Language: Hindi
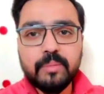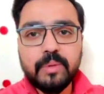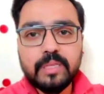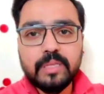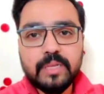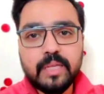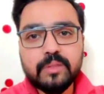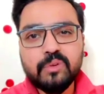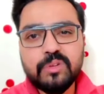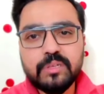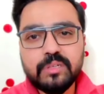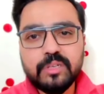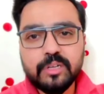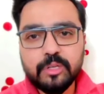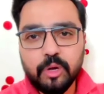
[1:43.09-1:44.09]
कि मेरे साथ कोई
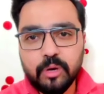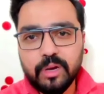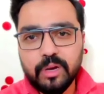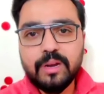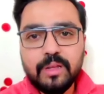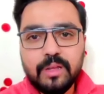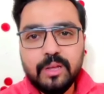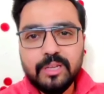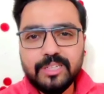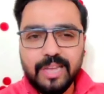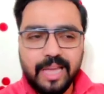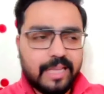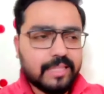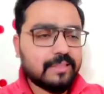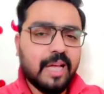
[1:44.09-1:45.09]
टिकटॉकर
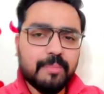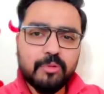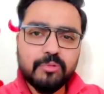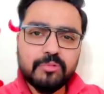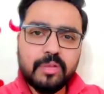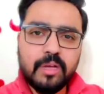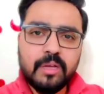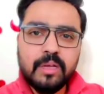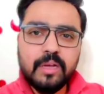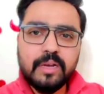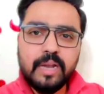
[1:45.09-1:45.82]
शेज़ नाम है उसका